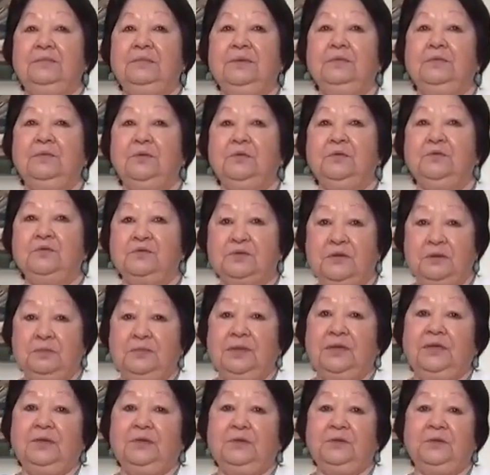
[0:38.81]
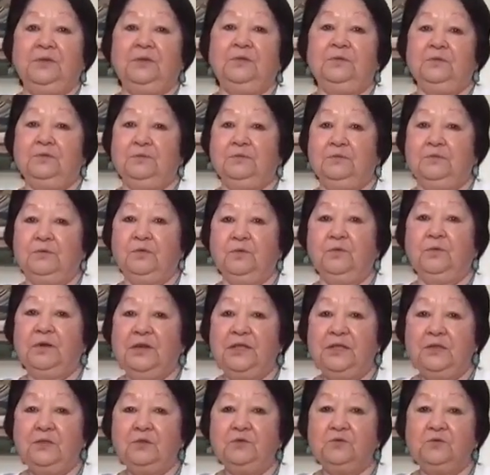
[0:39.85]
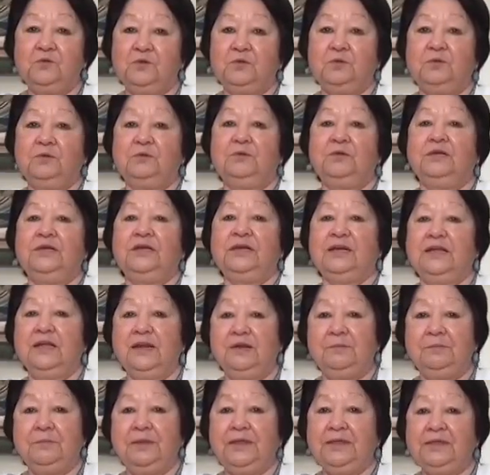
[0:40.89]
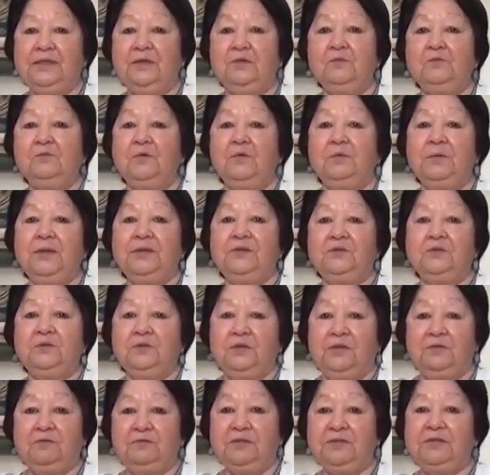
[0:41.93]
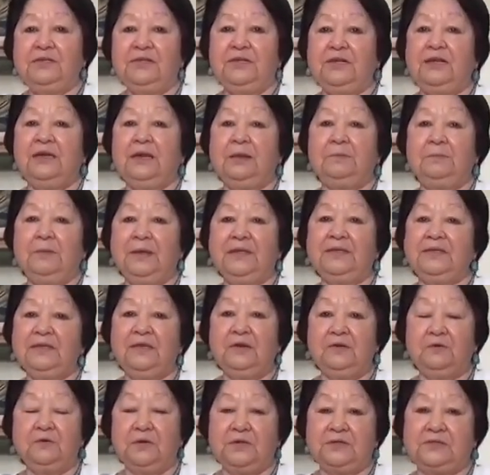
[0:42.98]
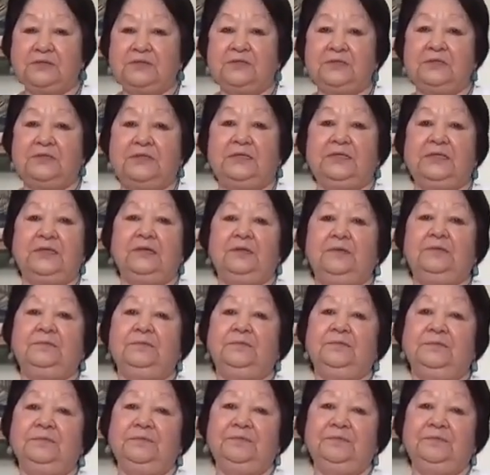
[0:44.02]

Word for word: mi pronunciamiento. Unidos realmente en un momento difícil que la patria nos necesita.